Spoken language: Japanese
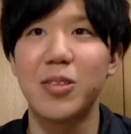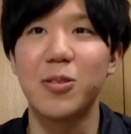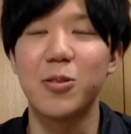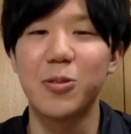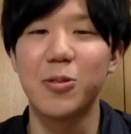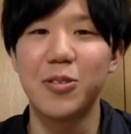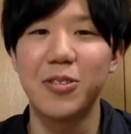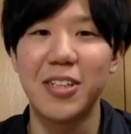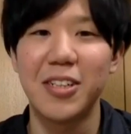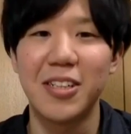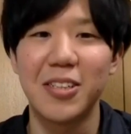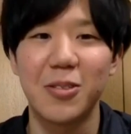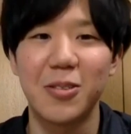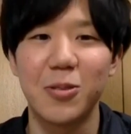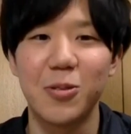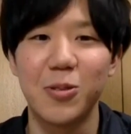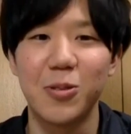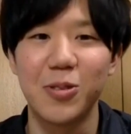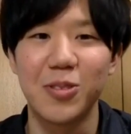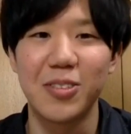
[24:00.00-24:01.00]

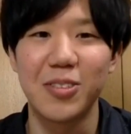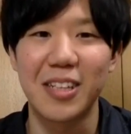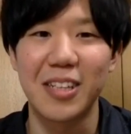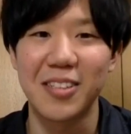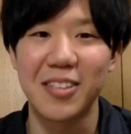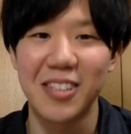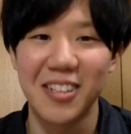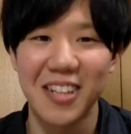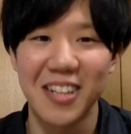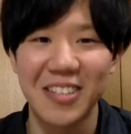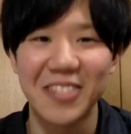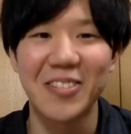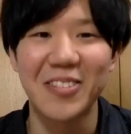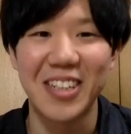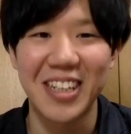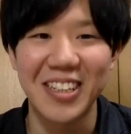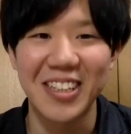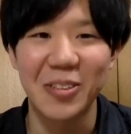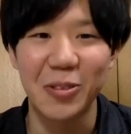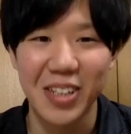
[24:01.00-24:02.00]
トックイラストをたくさん描くの
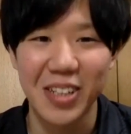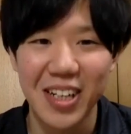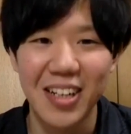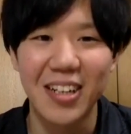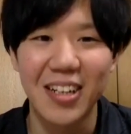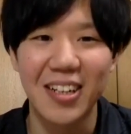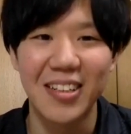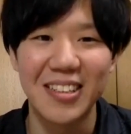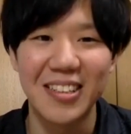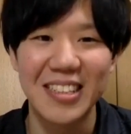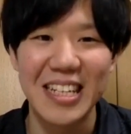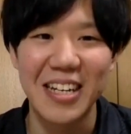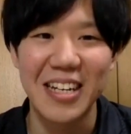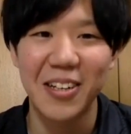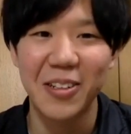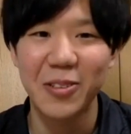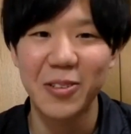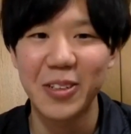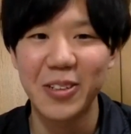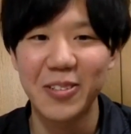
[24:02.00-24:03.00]
かとか、似
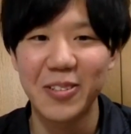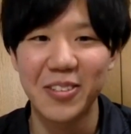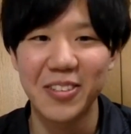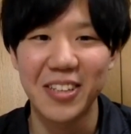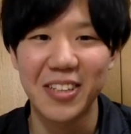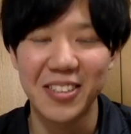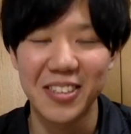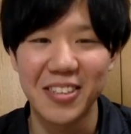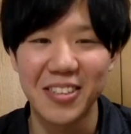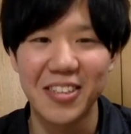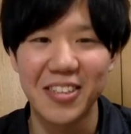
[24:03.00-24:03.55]
顔絵を描く